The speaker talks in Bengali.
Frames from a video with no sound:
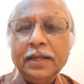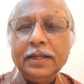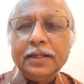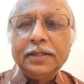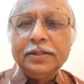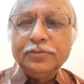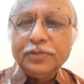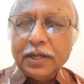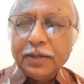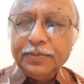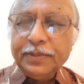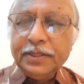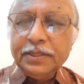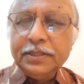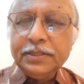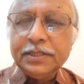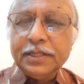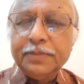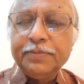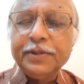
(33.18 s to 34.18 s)
কিন্তু আমি
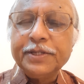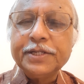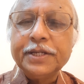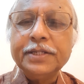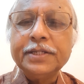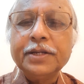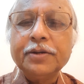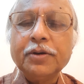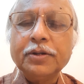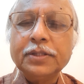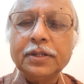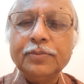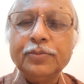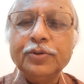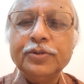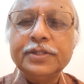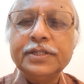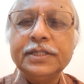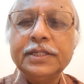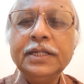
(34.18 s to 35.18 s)
যে পেশেন্টের কথা
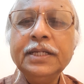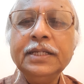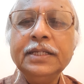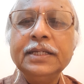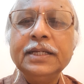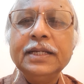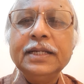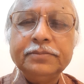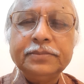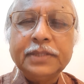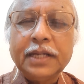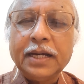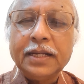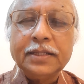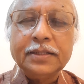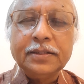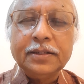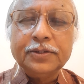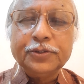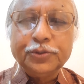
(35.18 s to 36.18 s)
বলছি
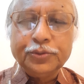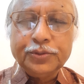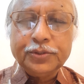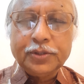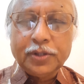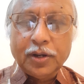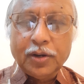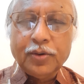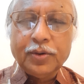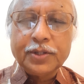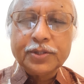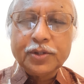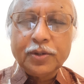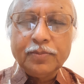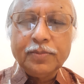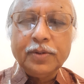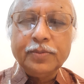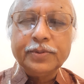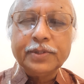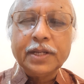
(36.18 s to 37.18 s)
তার সুস্থ হওয়ার
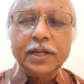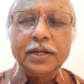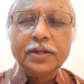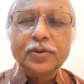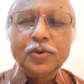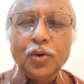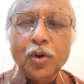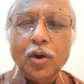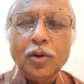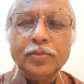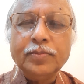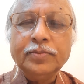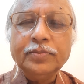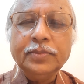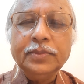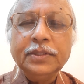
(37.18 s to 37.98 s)
সম্ভাবনা কম